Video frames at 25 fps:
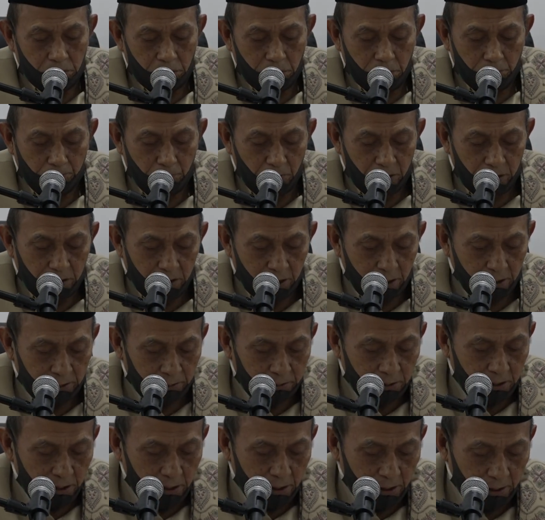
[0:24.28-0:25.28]

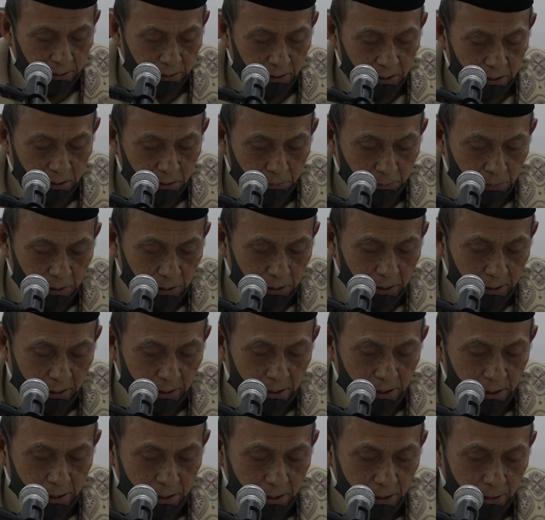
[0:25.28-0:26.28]
diperingati hari
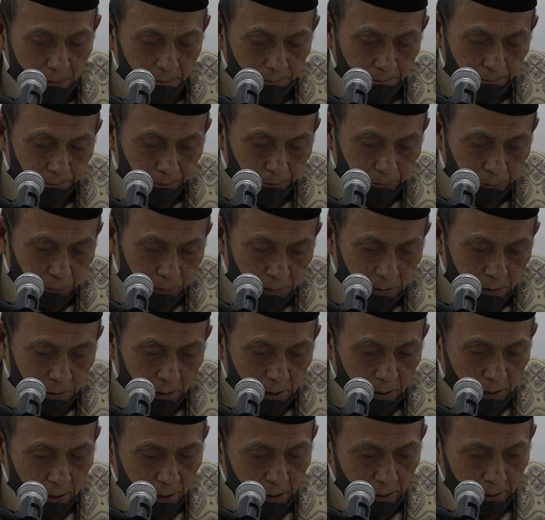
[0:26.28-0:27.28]
kemerdekaan
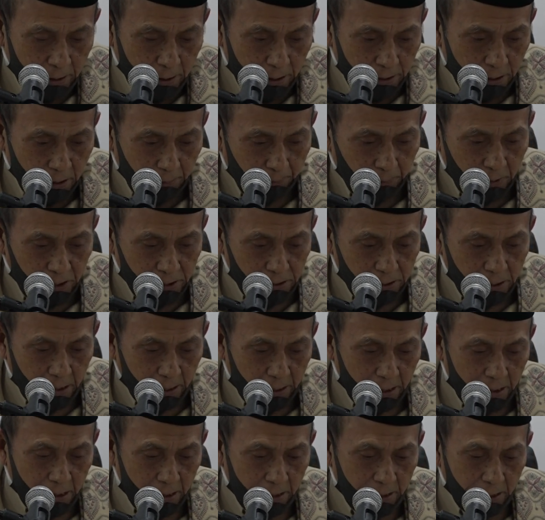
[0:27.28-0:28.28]
dengan adanya
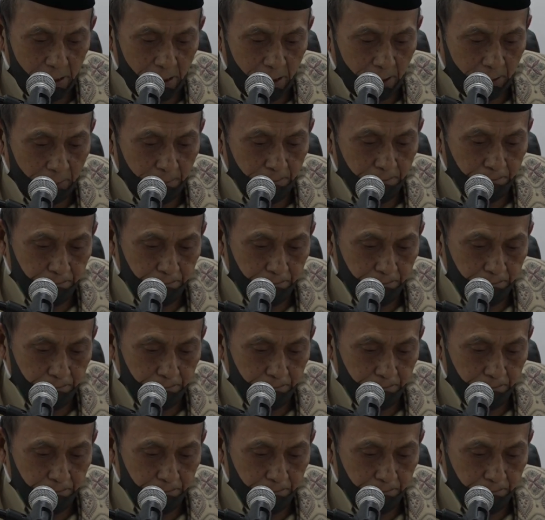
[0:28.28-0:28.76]
pesta rakyat.